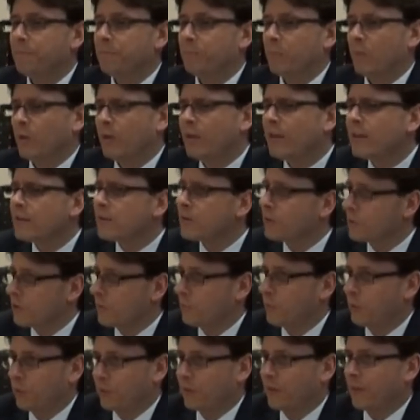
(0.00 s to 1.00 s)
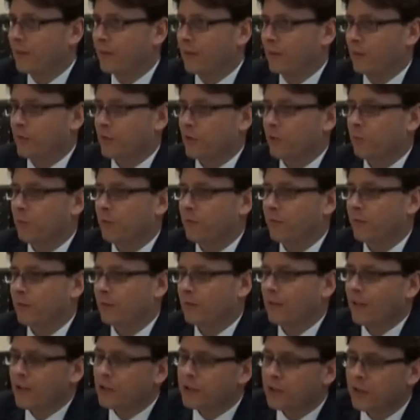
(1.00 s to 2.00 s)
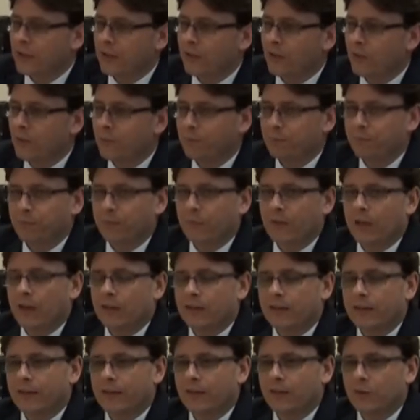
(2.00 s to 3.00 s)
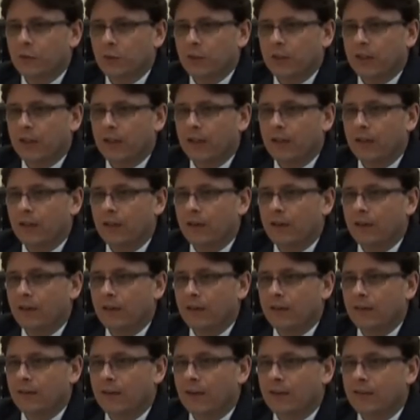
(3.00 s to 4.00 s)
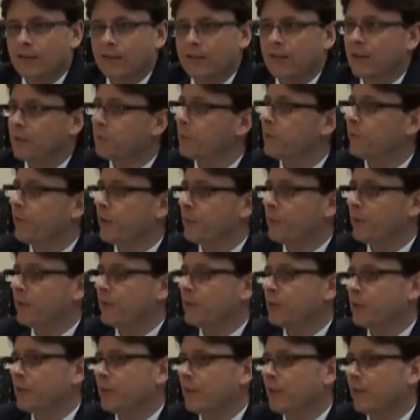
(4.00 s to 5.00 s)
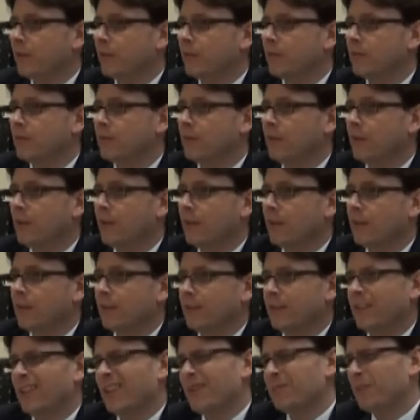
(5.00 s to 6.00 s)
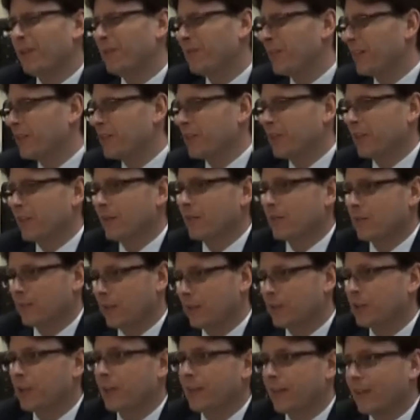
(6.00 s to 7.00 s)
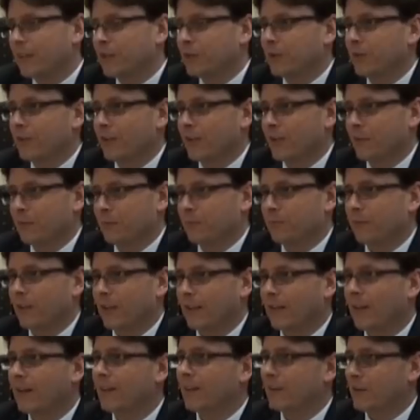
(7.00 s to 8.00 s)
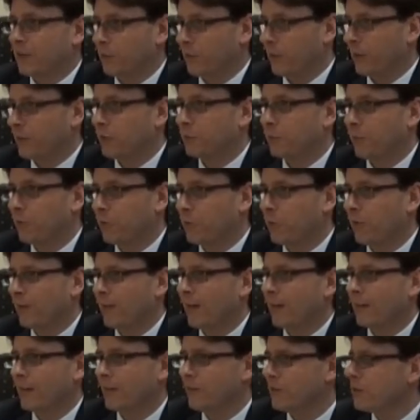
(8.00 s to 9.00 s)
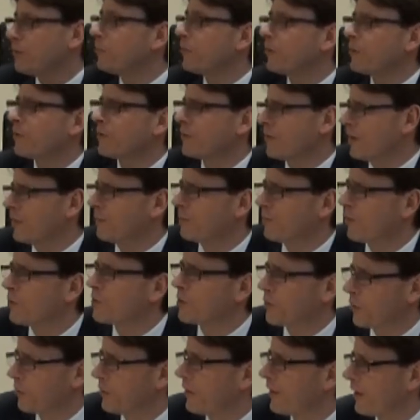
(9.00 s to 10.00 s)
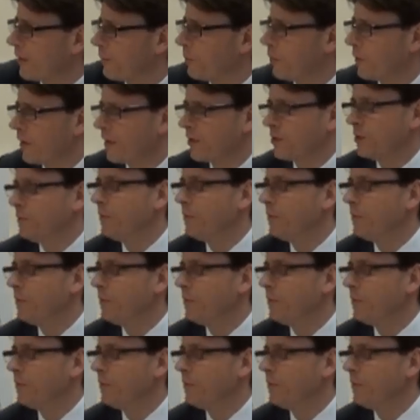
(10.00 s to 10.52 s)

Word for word: no jest to zbiór danych osobowych. Dlaczego? Dlatego, że dla systemu informatycznego nie ma większego znaczenia, czy on jest, te dane są jakoś poukładane. On sobie to z tym doskonale poradzi,